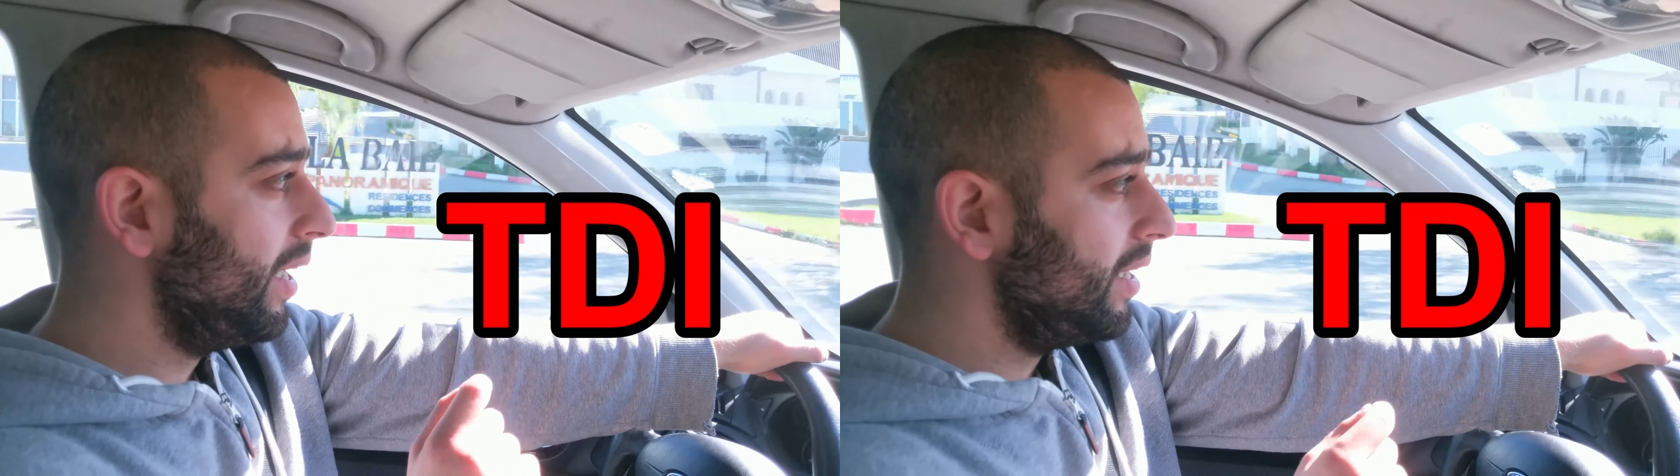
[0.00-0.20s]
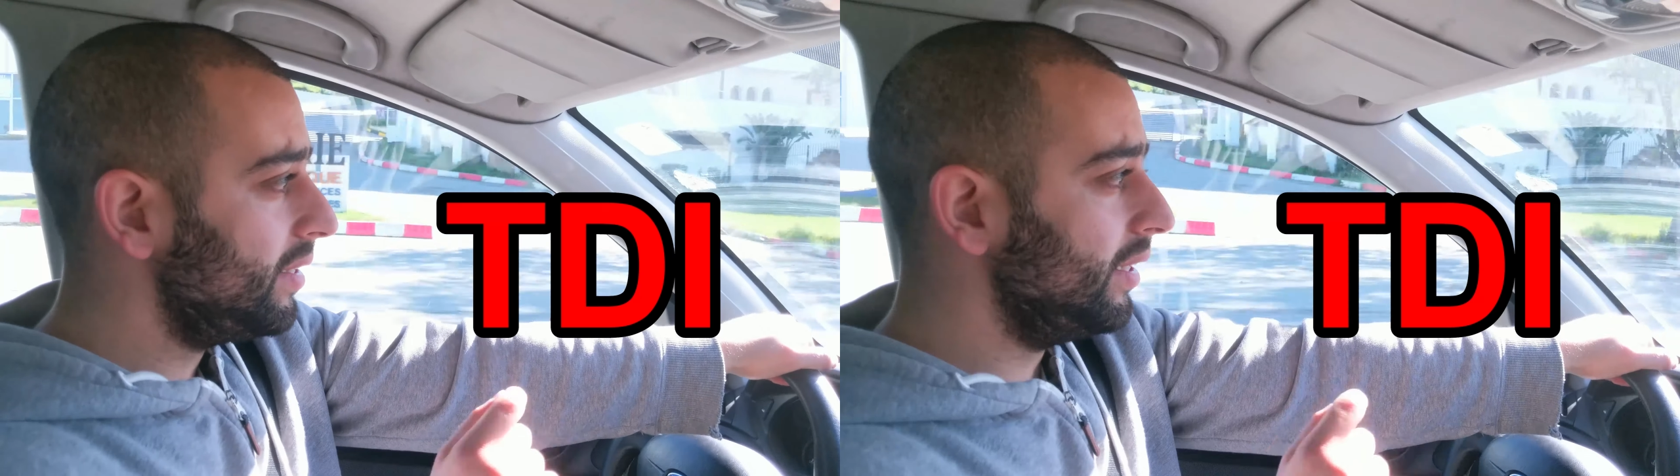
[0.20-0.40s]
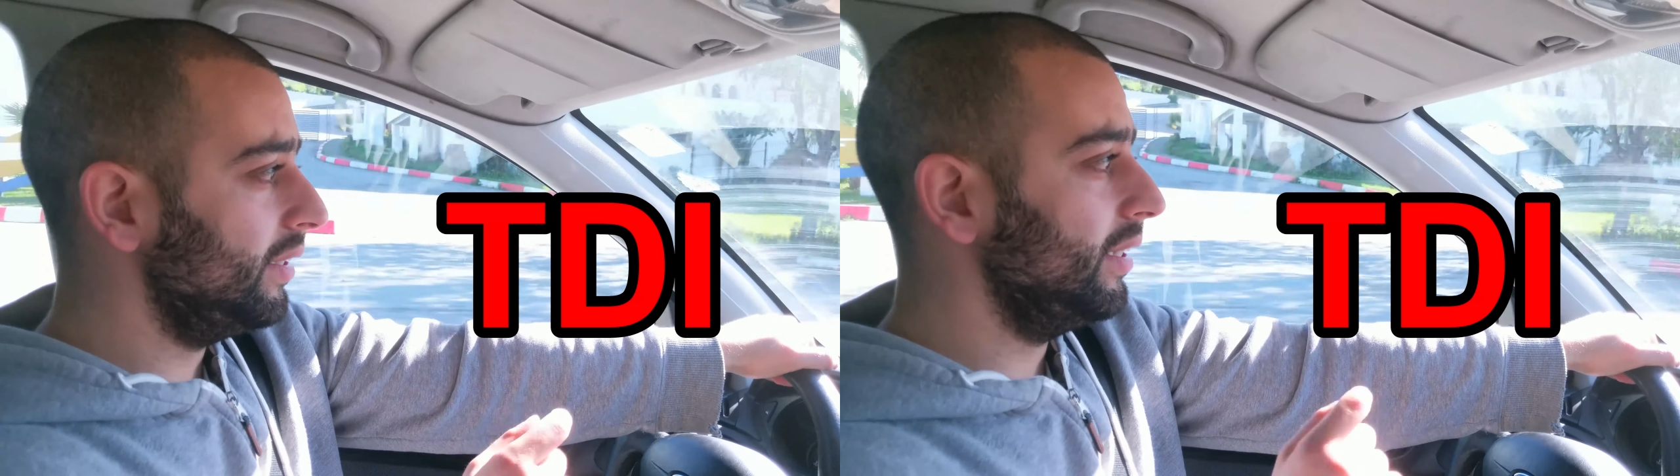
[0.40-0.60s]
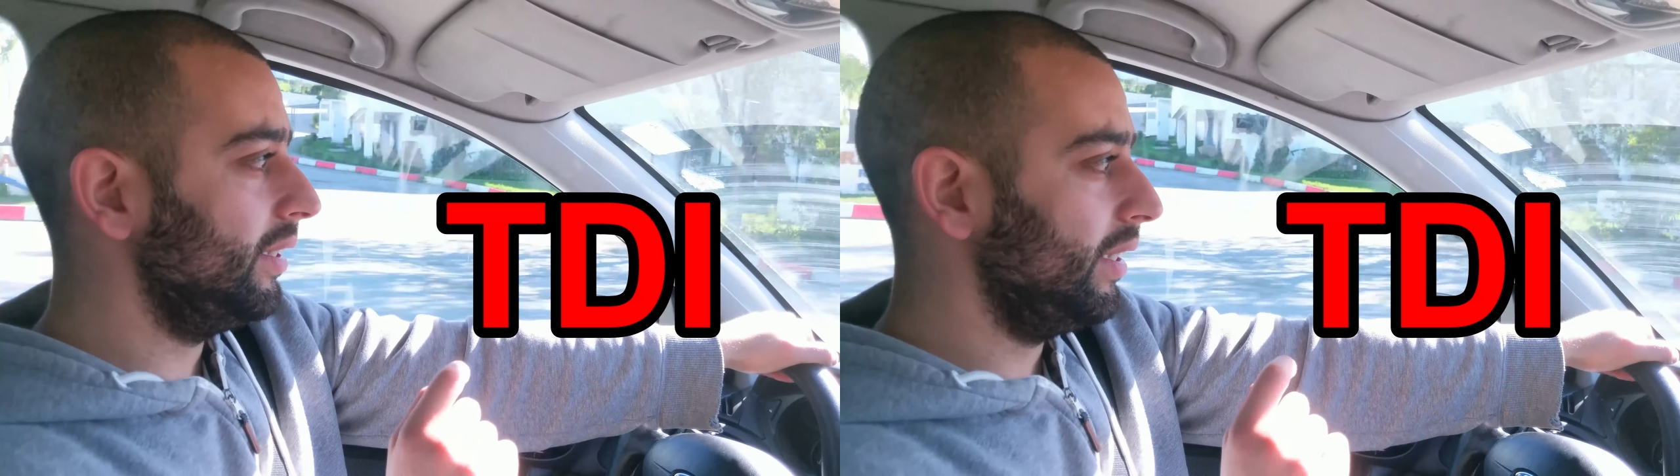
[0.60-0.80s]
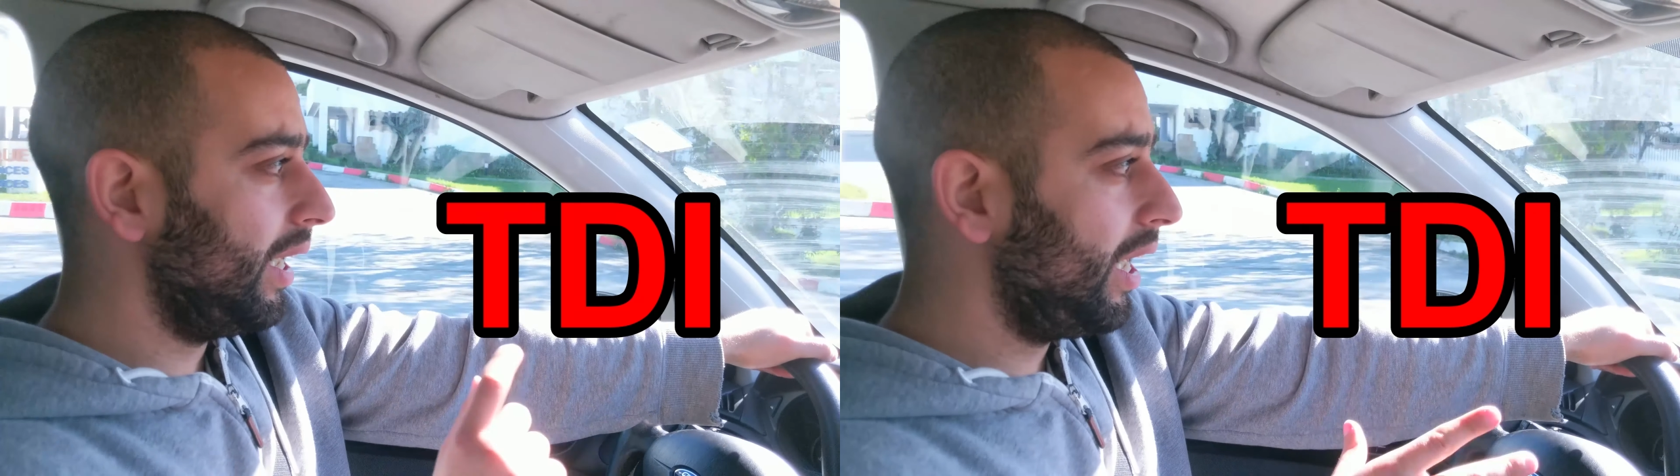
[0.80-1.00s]
تي دي دي
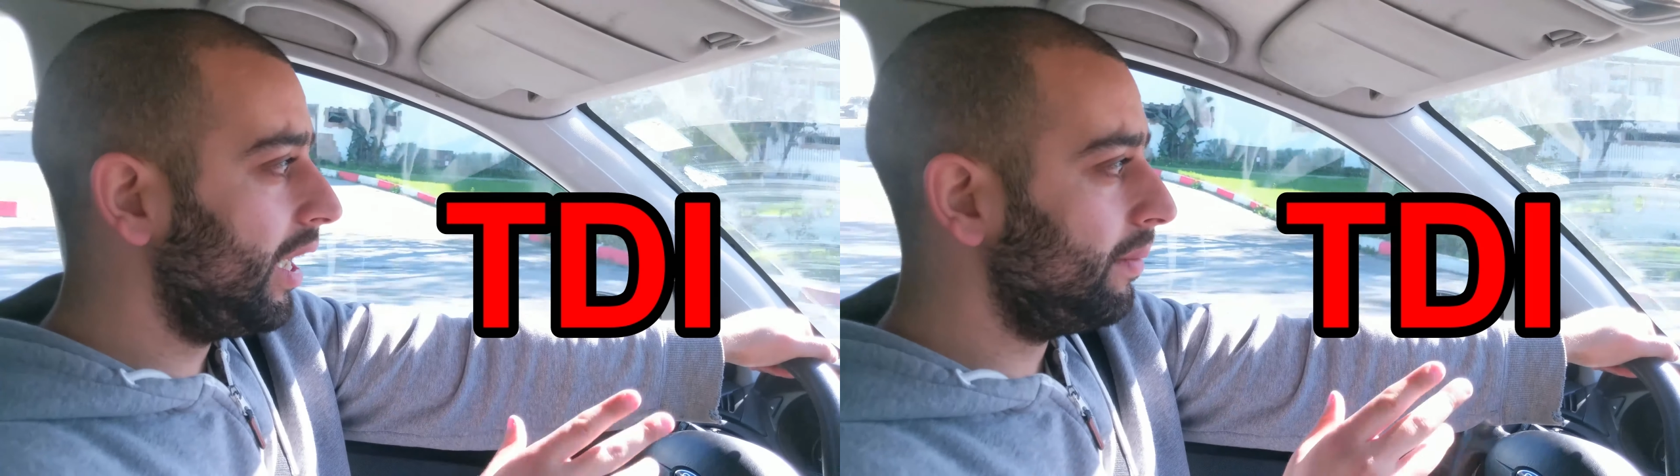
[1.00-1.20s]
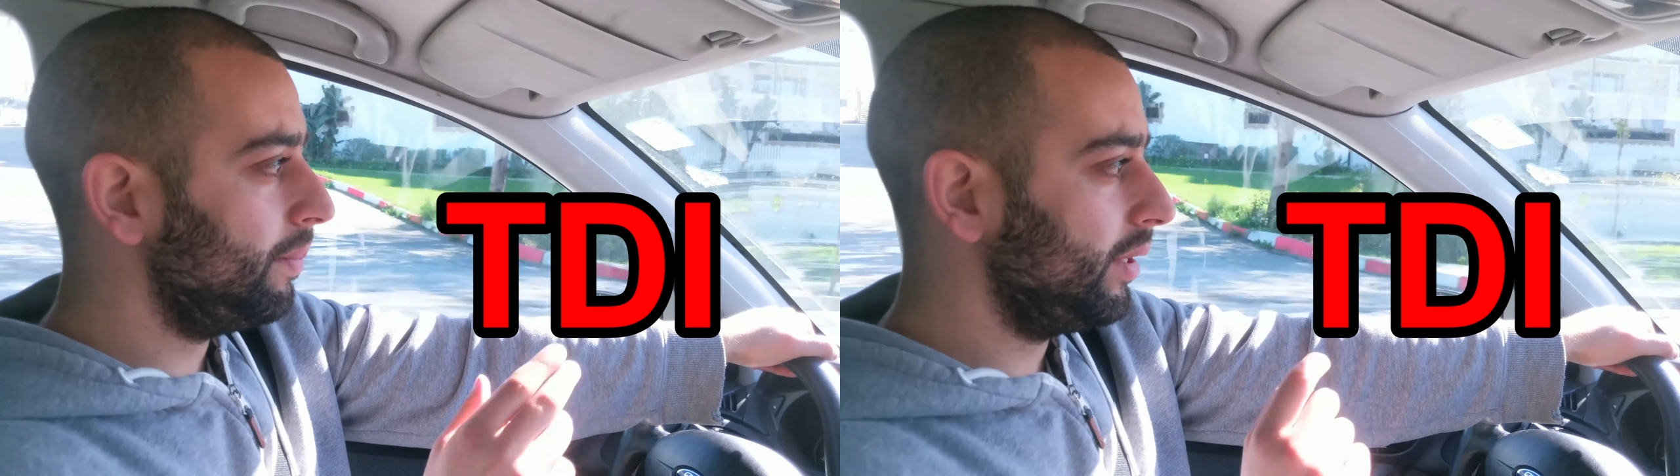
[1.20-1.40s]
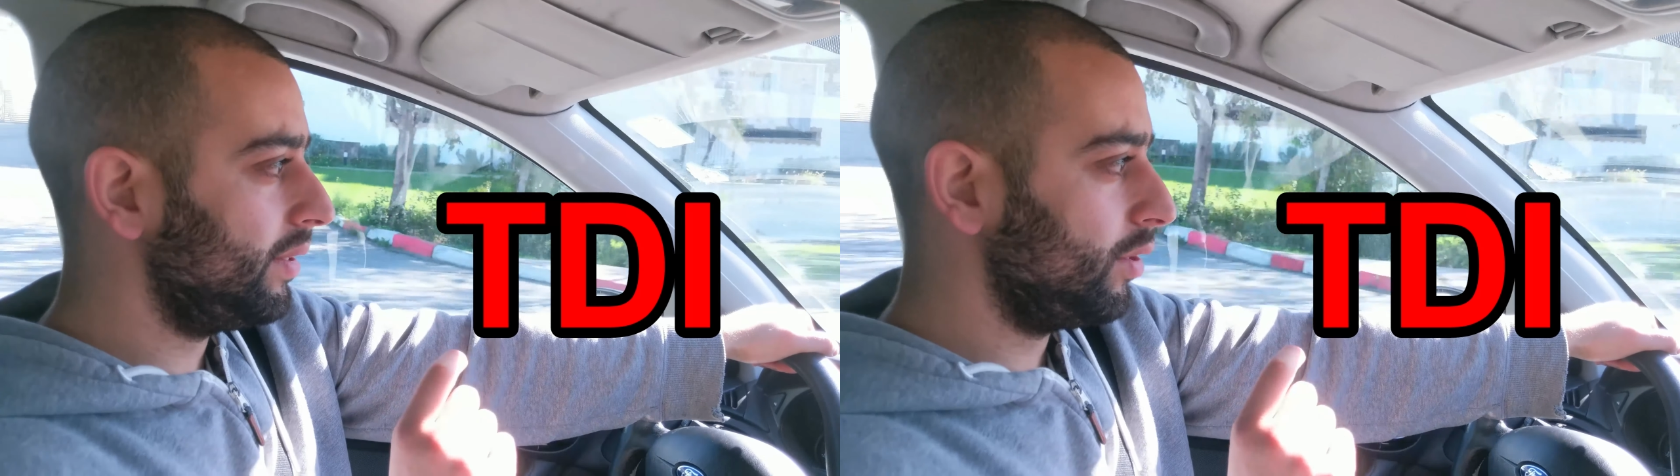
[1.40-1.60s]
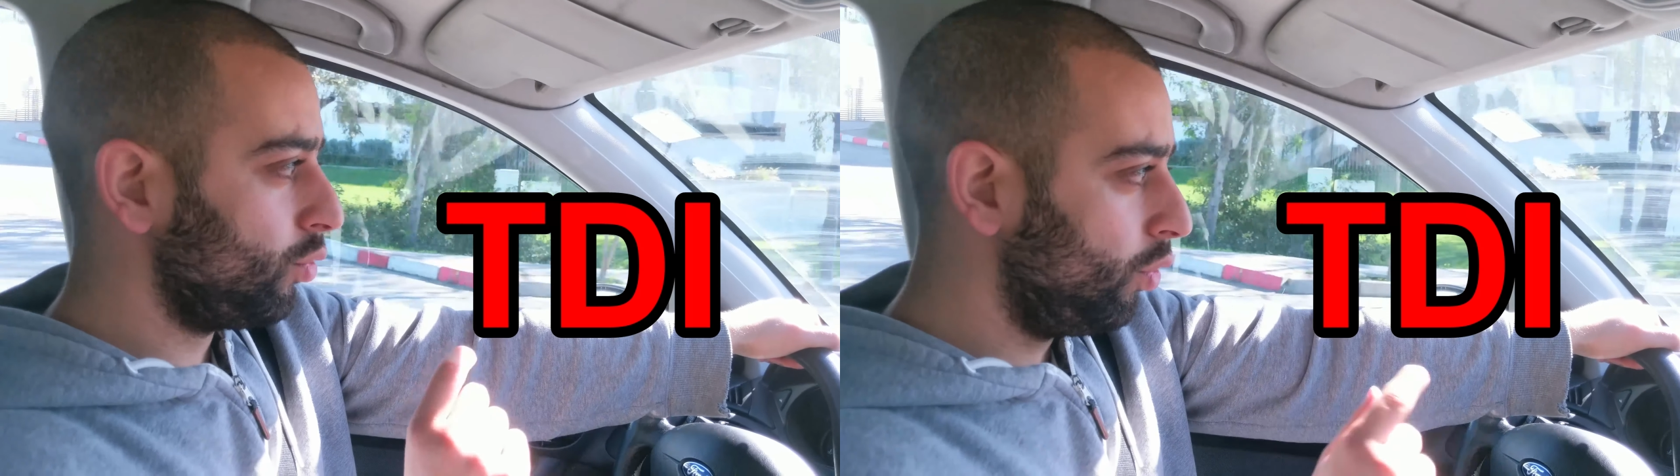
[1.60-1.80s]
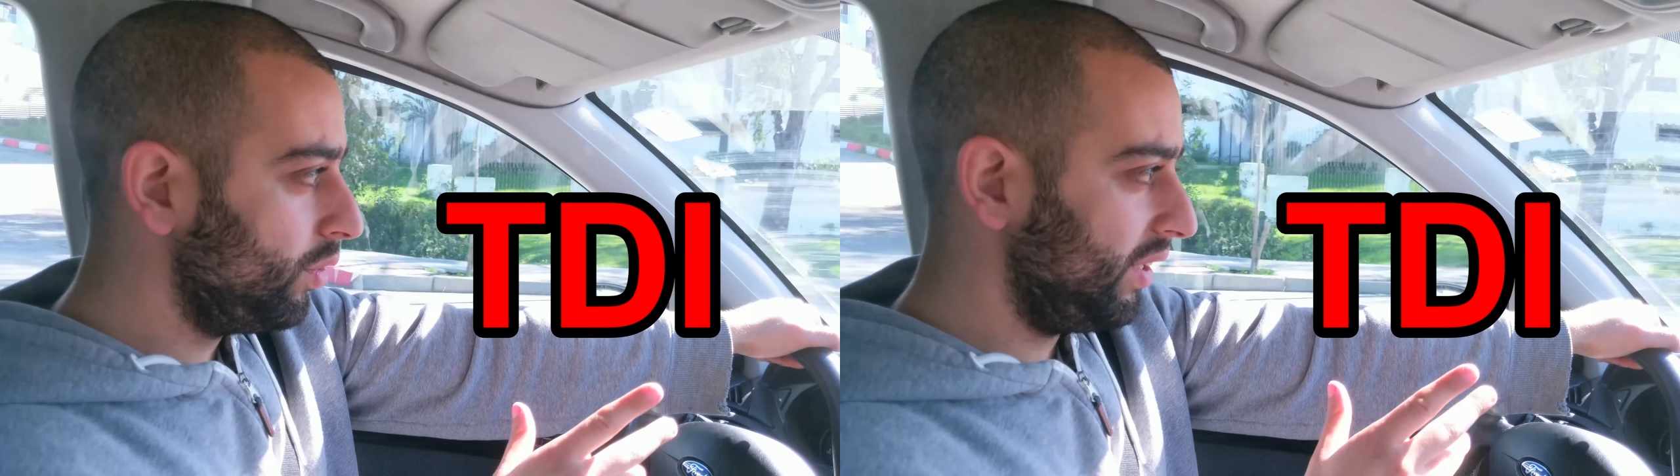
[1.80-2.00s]
اي ب
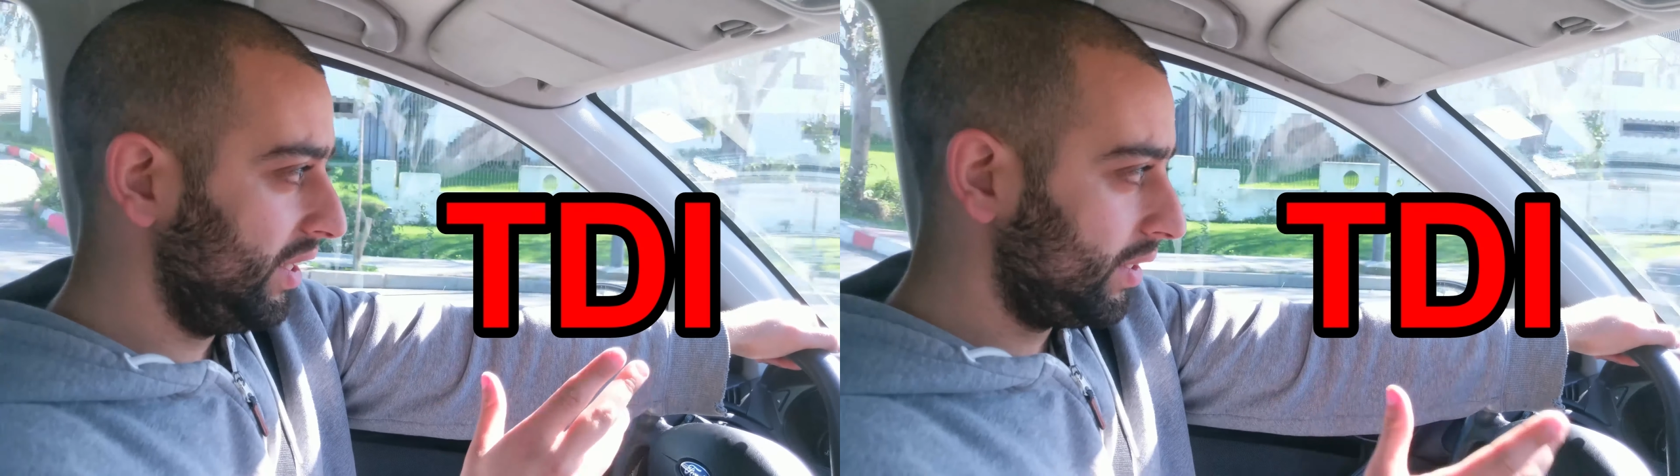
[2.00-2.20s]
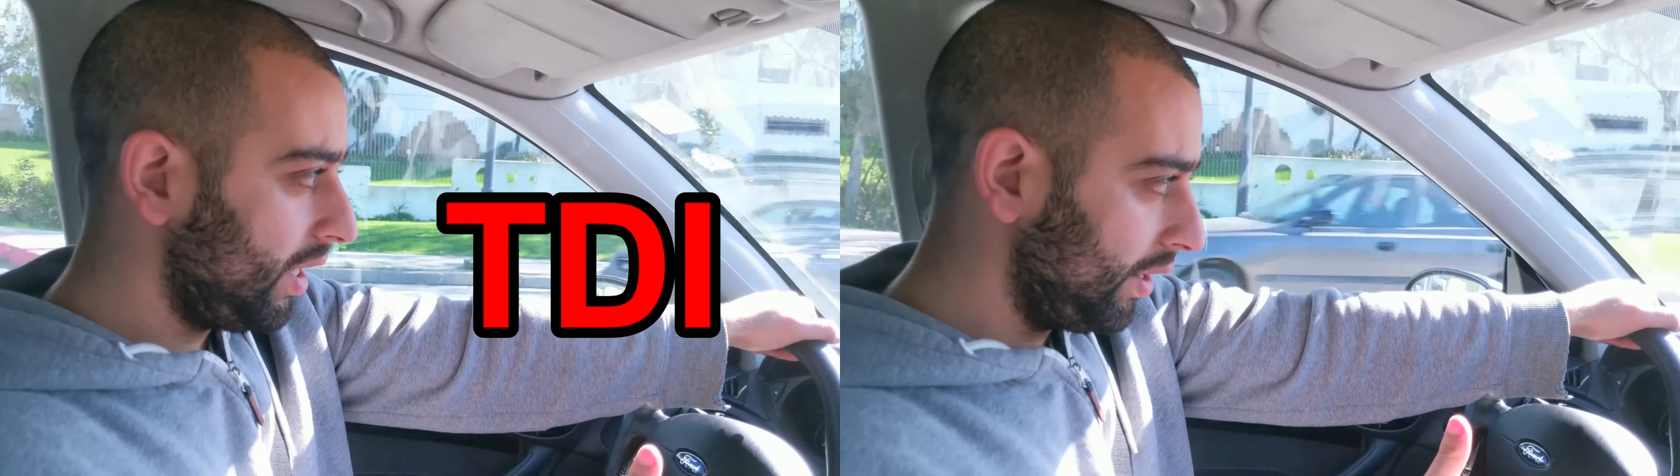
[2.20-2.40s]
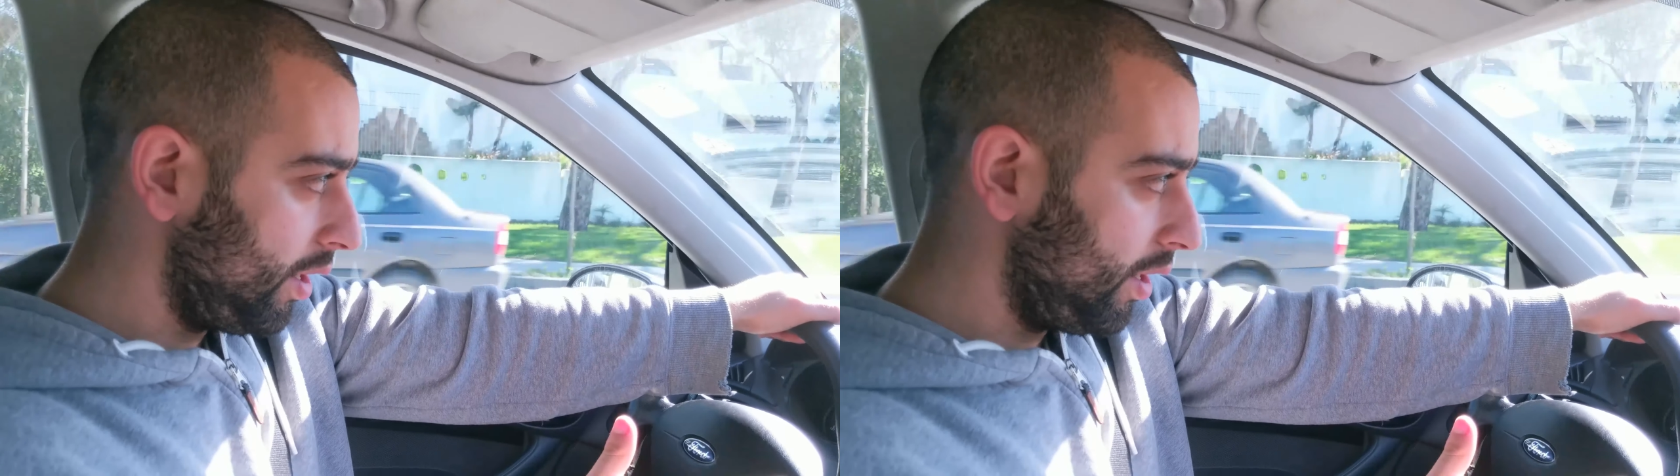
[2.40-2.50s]
90 حصان